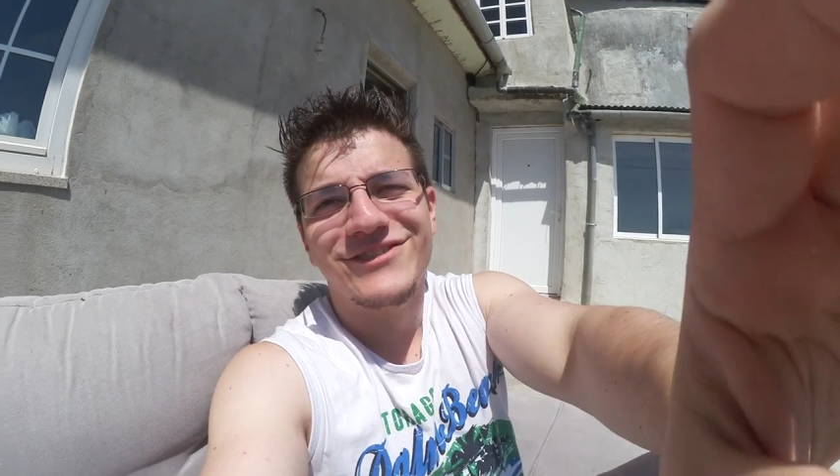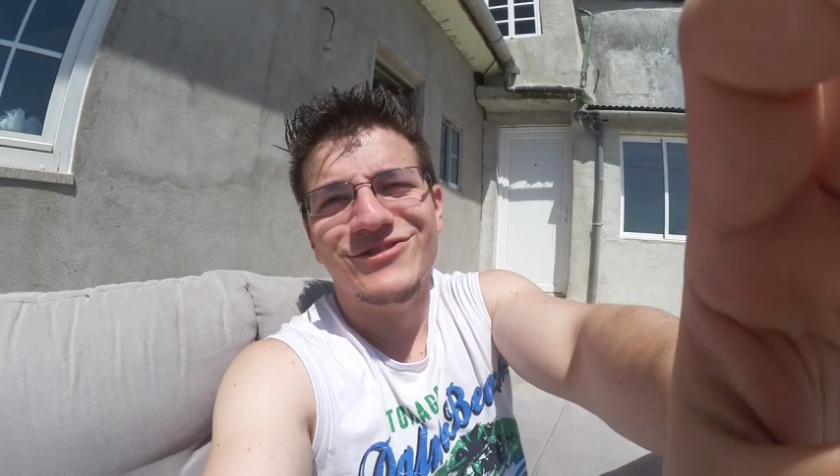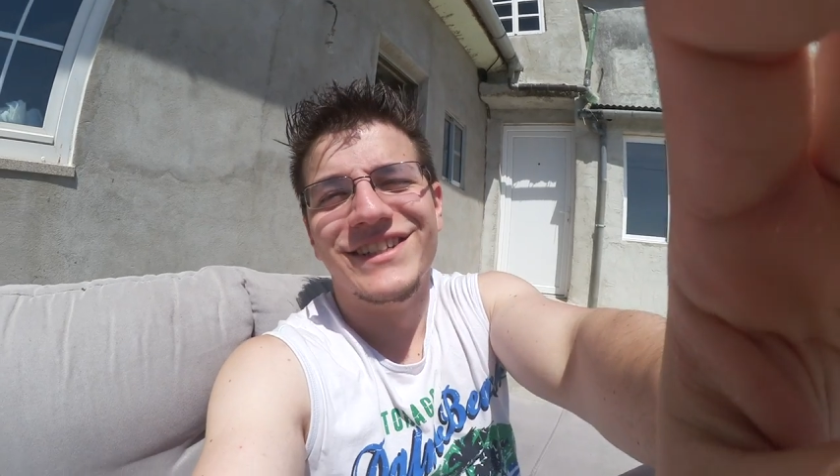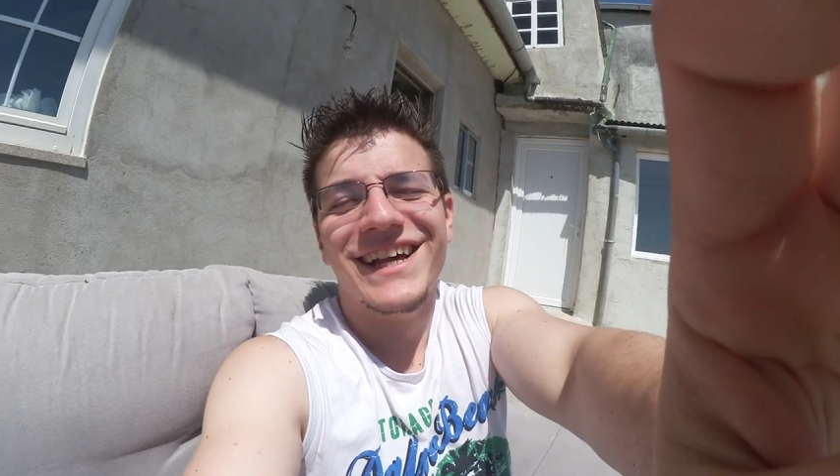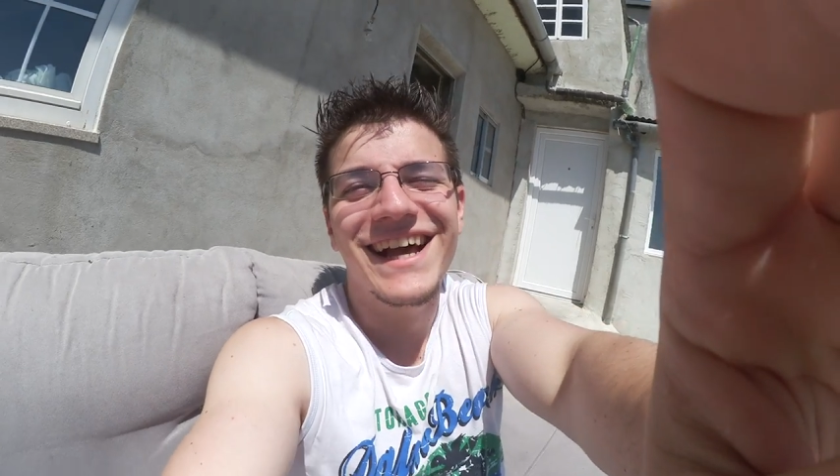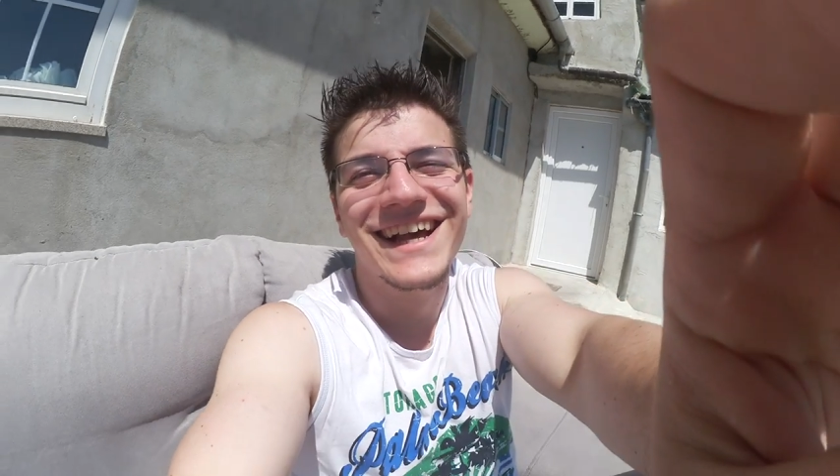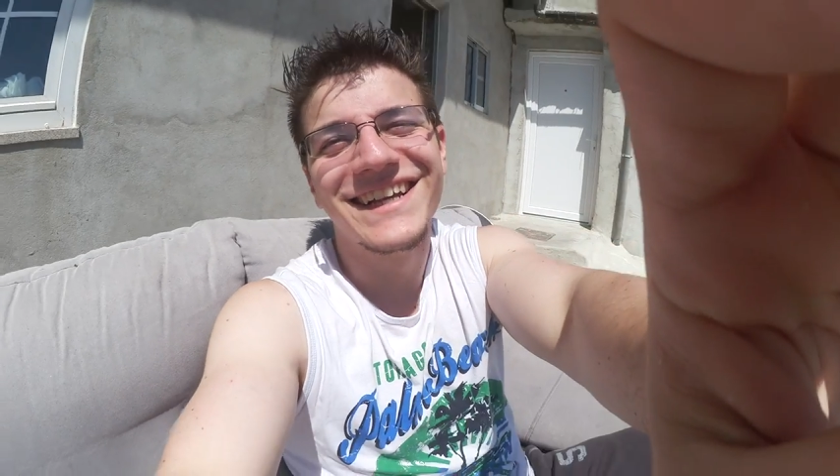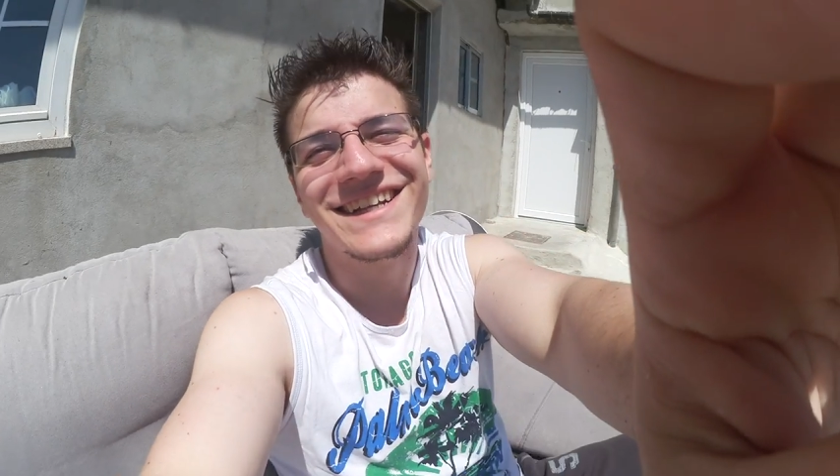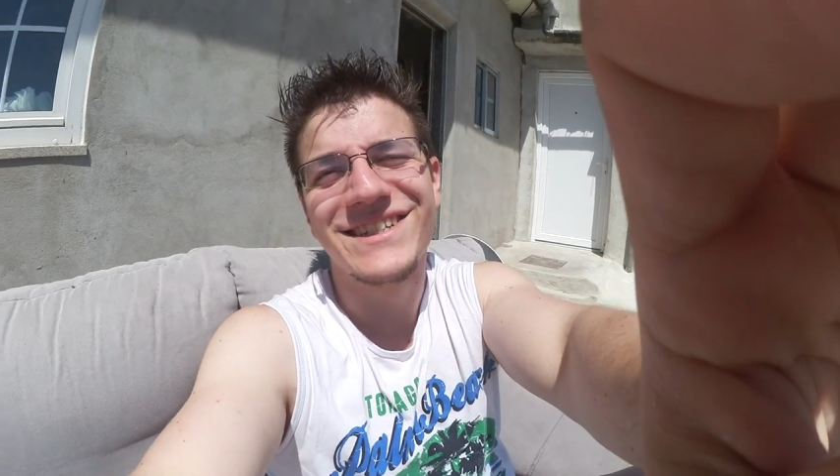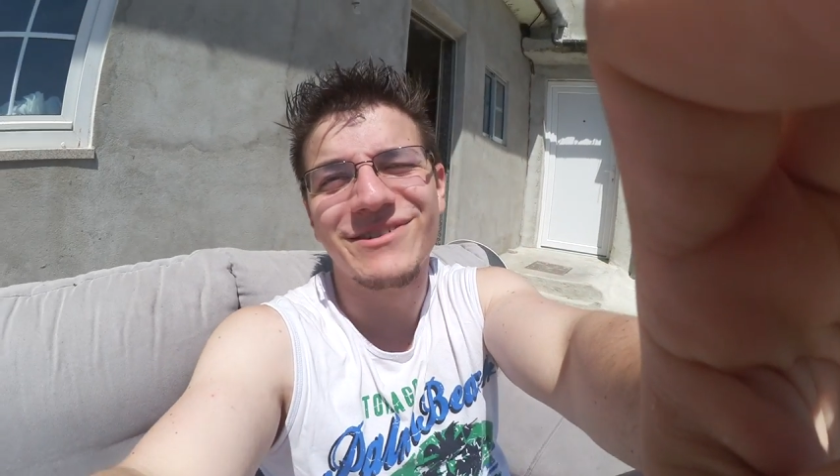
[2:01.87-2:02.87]
Gut,
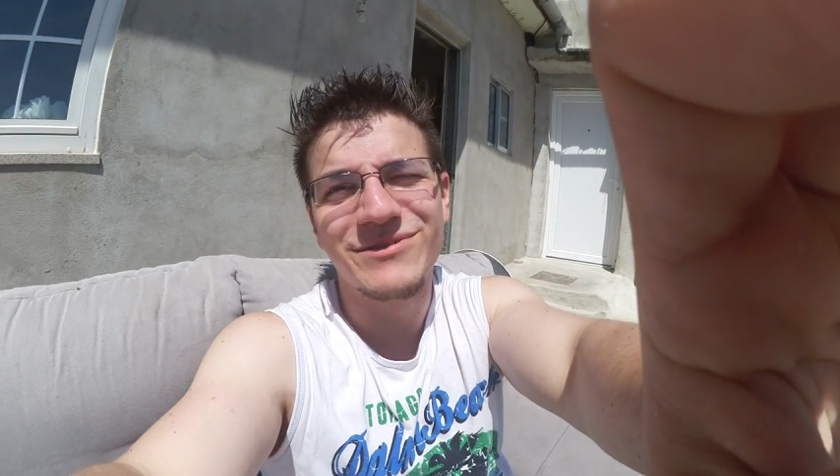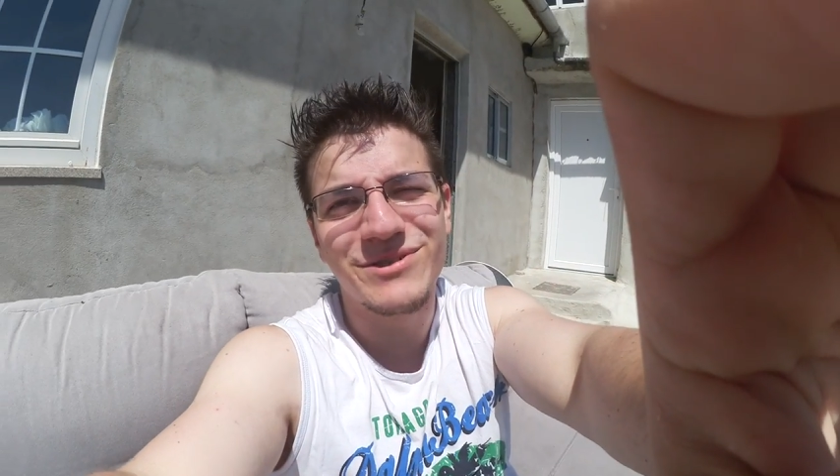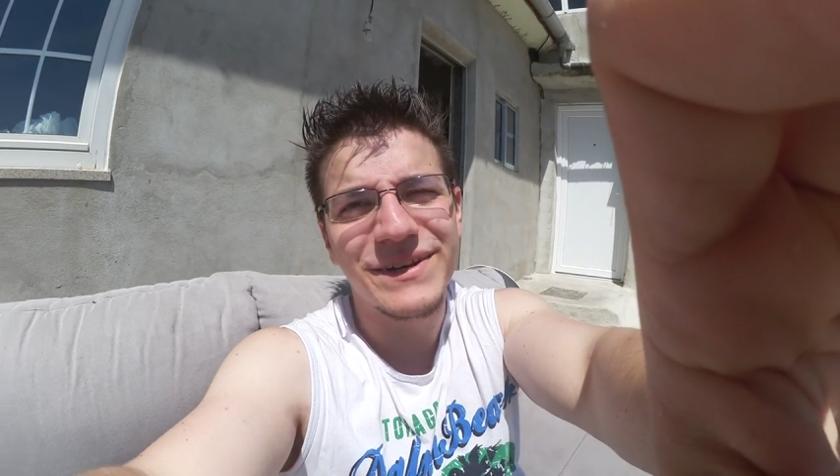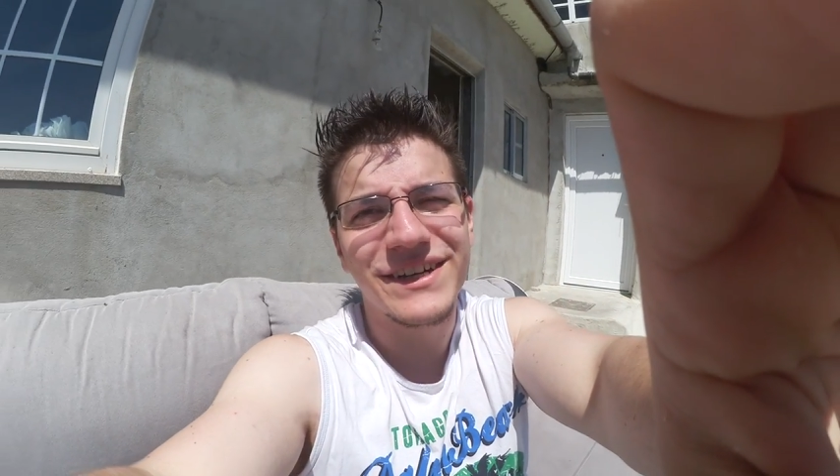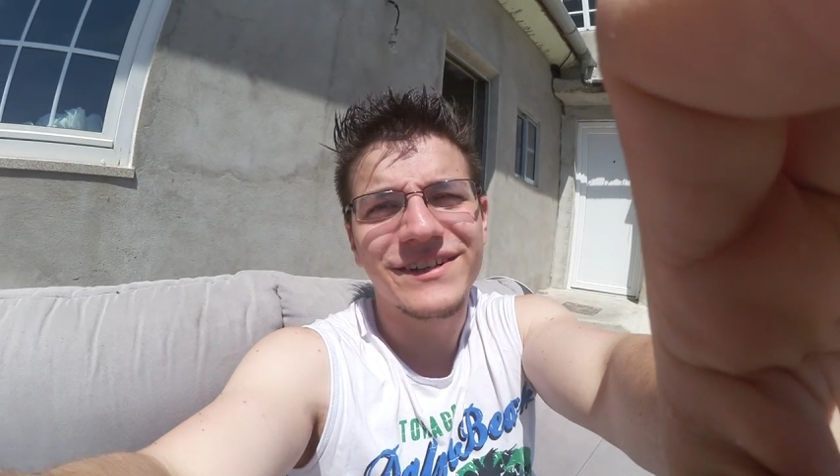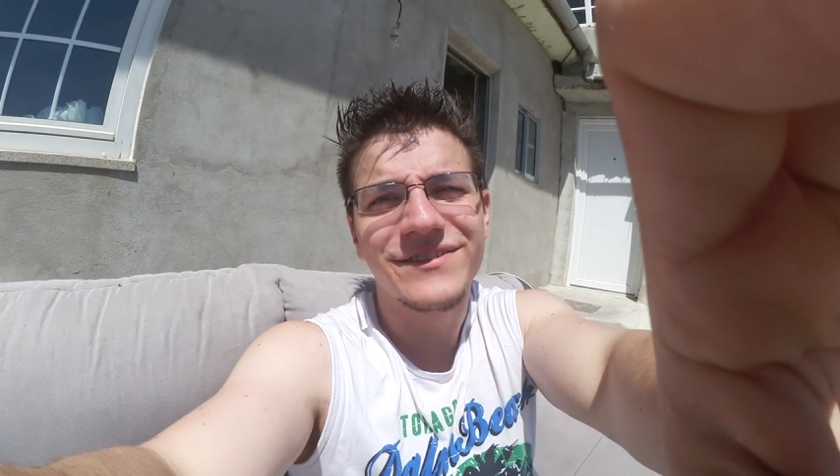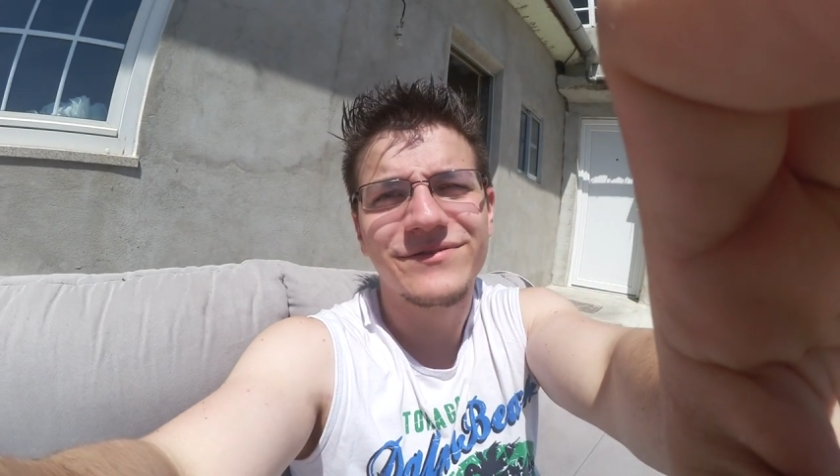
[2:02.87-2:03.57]
jetzt aber bis später.